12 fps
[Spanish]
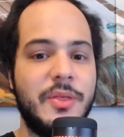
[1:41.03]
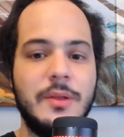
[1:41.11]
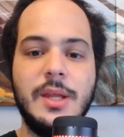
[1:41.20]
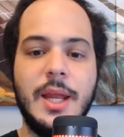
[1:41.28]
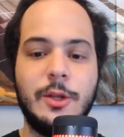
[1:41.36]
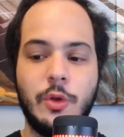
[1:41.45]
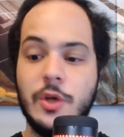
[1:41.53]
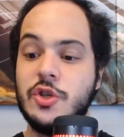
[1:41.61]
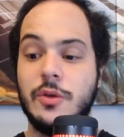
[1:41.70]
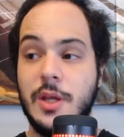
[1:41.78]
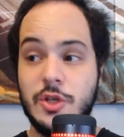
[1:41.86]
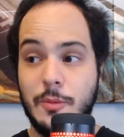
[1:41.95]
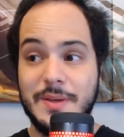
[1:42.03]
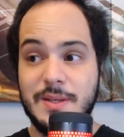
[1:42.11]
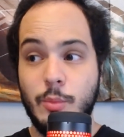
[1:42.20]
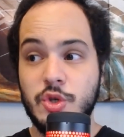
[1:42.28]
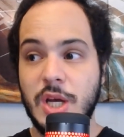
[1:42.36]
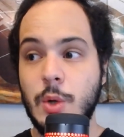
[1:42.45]
en directo. De hecho, de hecho, me hace
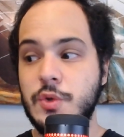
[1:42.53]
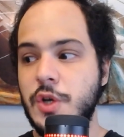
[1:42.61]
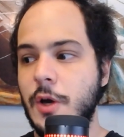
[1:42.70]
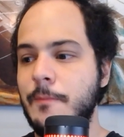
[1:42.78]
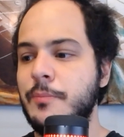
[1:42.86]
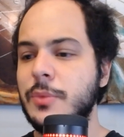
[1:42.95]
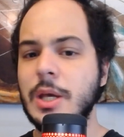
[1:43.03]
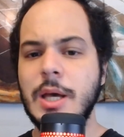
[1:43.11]
mucha ilusión.